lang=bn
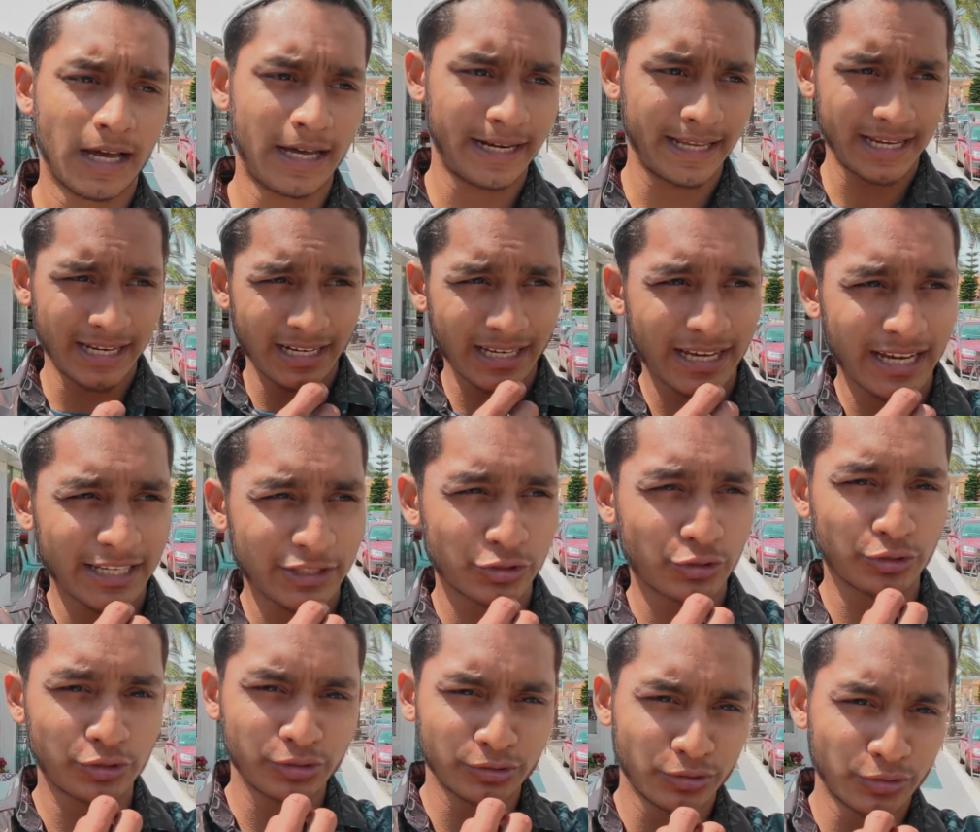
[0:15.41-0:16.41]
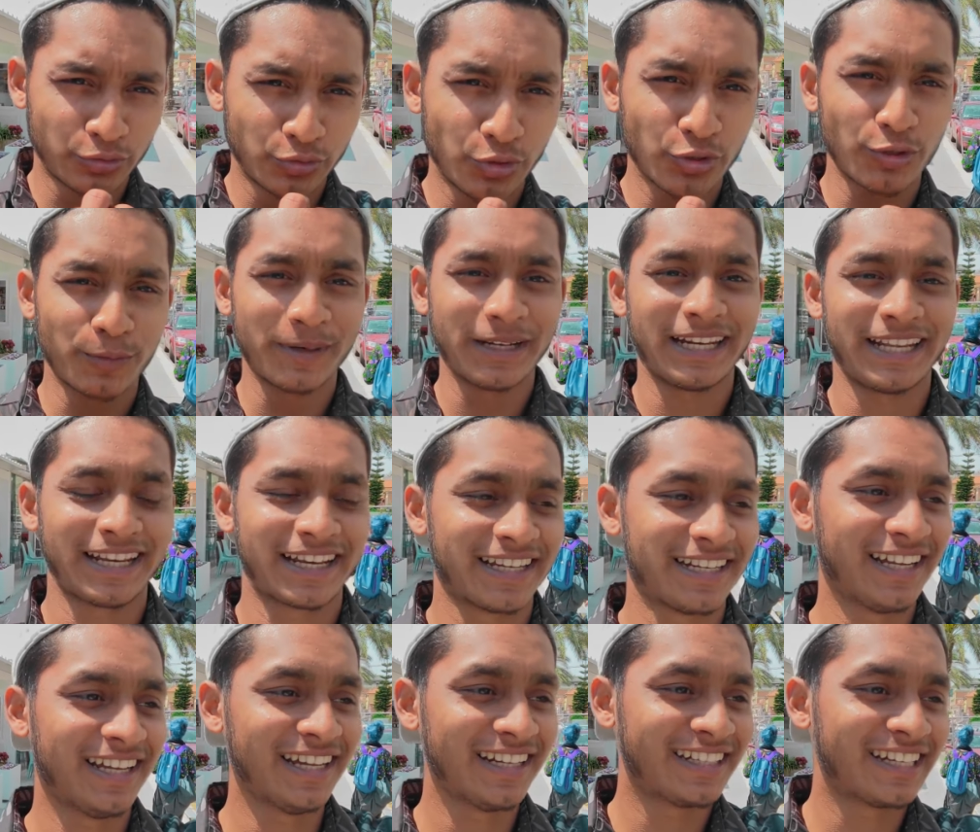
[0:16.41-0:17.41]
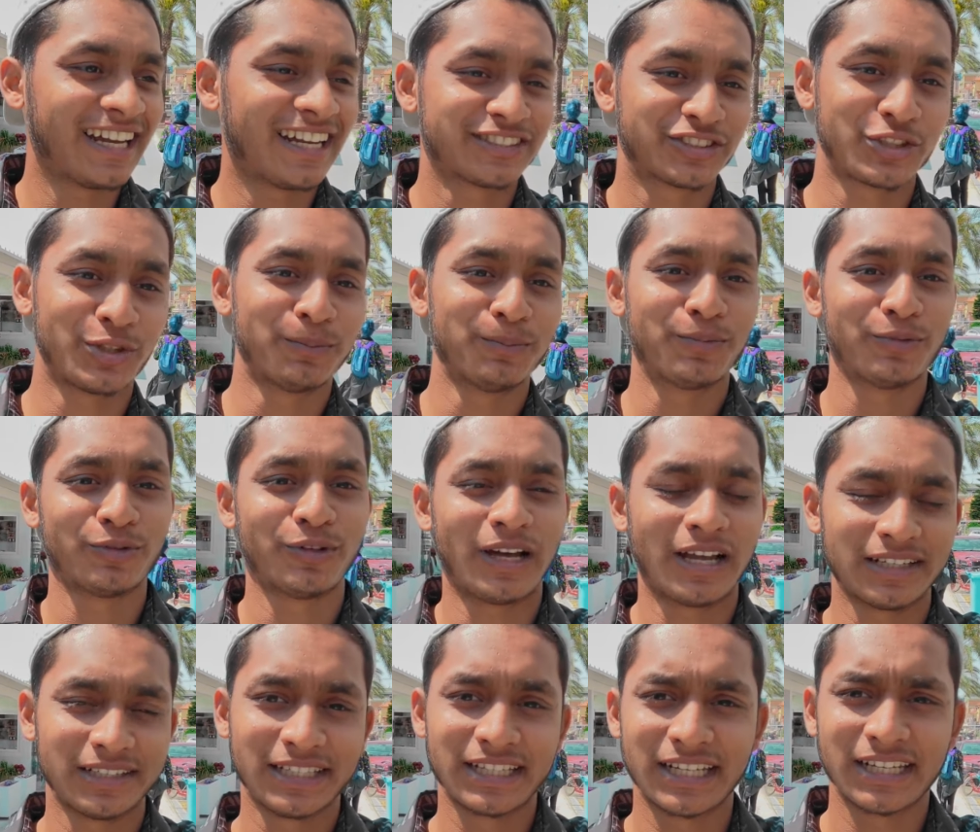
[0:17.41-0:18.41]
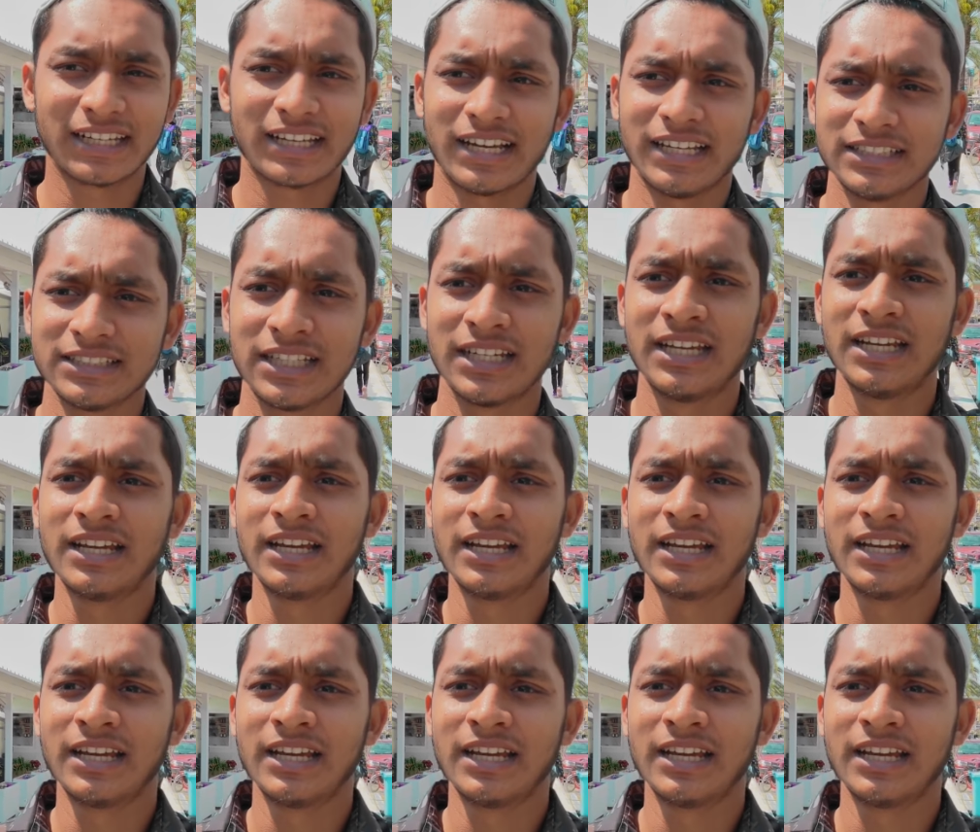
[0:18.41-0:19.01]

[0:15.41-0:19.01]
আর এখানে কাজ করতে কোনো ডকুমেন্ট লাগে না এটা সম্পূর্ণ আনলিগেল কাজ